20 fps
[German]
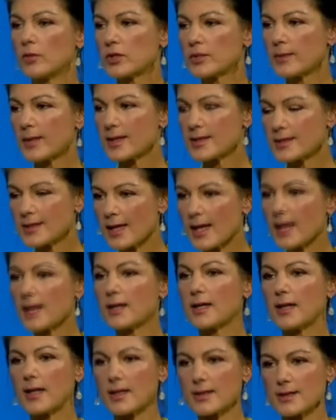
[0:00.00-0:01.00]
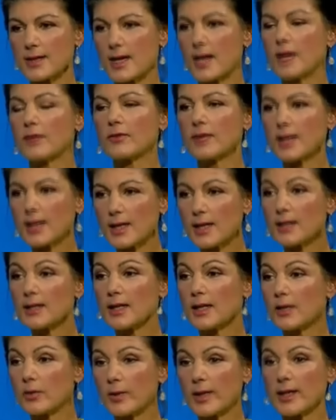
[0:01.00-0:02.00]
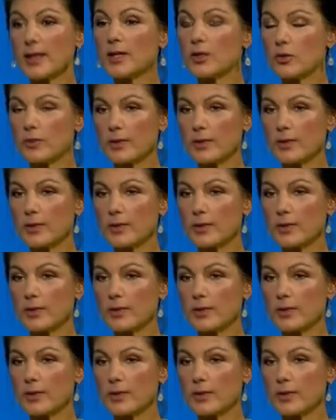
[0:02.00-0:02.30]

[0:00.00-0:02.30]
Muss man sehr klar sagen, wir reden hier über nicht